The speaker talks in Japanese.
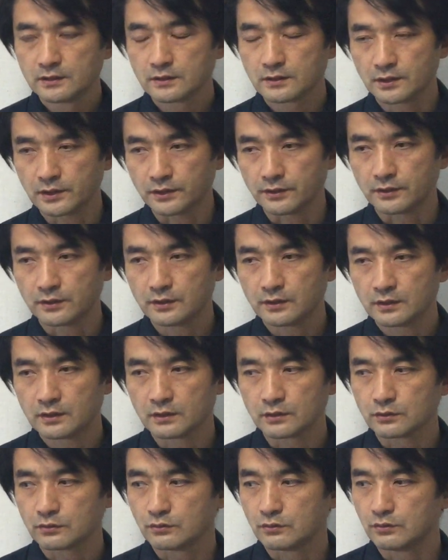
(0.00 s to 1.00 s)
で、
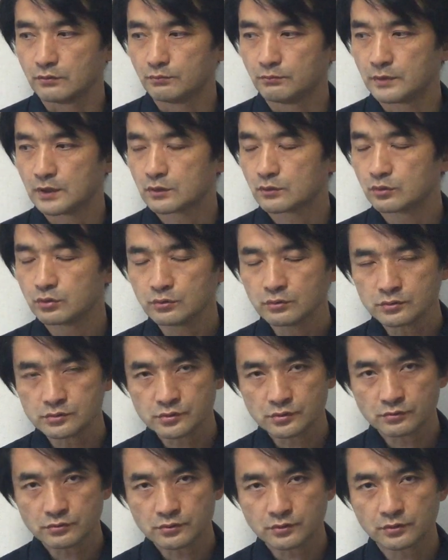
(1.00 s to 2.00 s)
あの、まあ、この
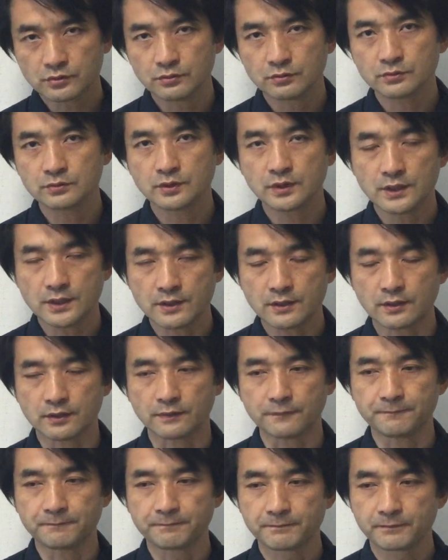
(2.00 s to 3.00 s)
状況
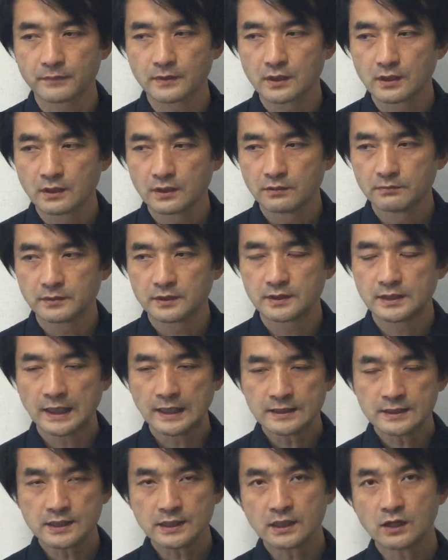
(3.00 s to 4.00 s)
で、
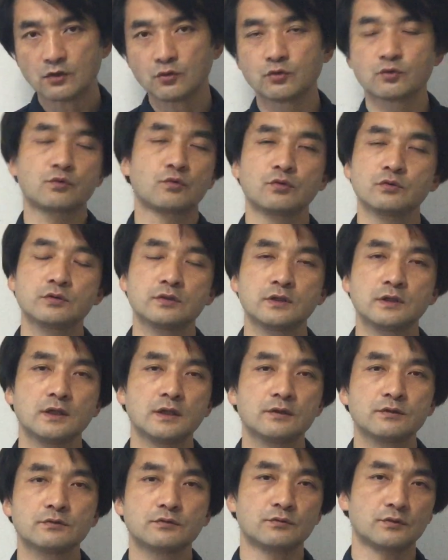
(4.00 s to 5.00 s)
何が起こっ
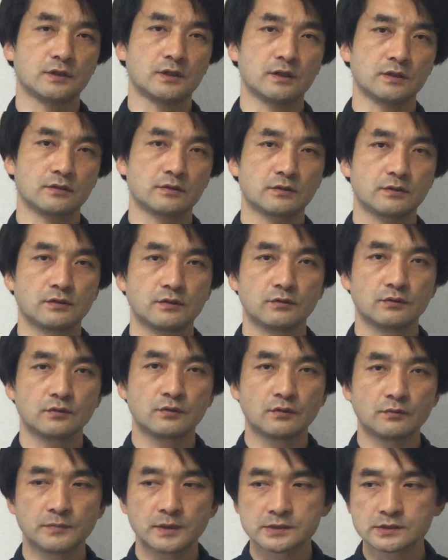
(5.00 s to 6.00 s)
てるのかっていう
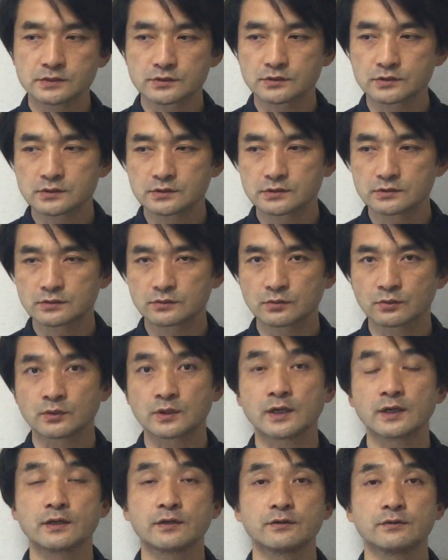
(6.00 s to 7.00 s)
のをまず
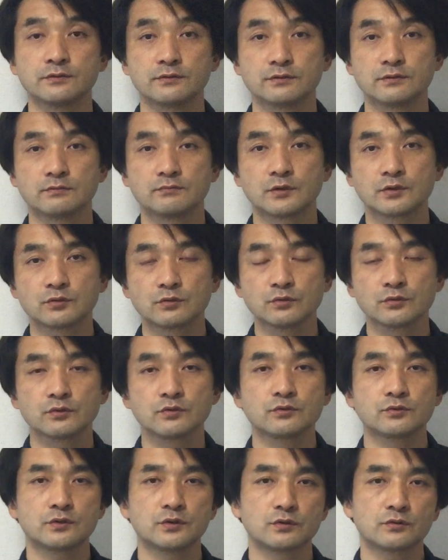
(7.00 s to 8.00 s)
捉える、まあ、どの
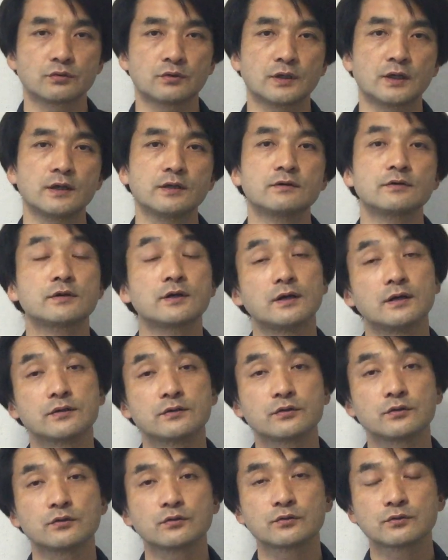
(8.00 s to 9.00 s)
ように捉えるか
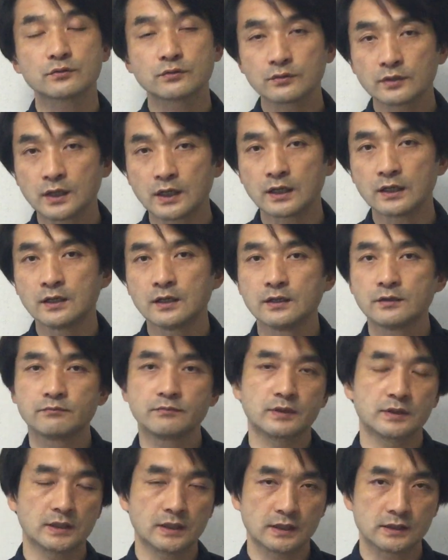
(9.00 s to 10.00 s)
ということが
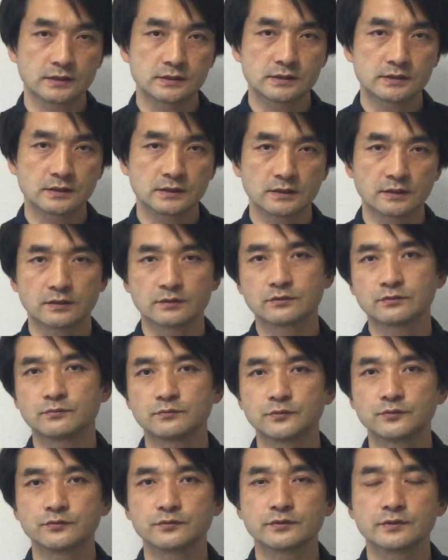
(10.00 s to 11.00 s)
大事だと
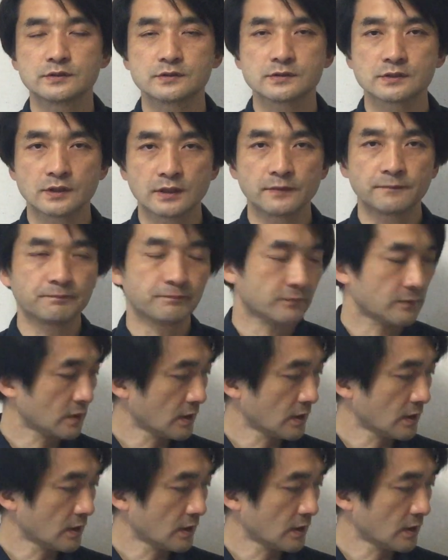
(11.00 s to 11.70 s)
思うんですね。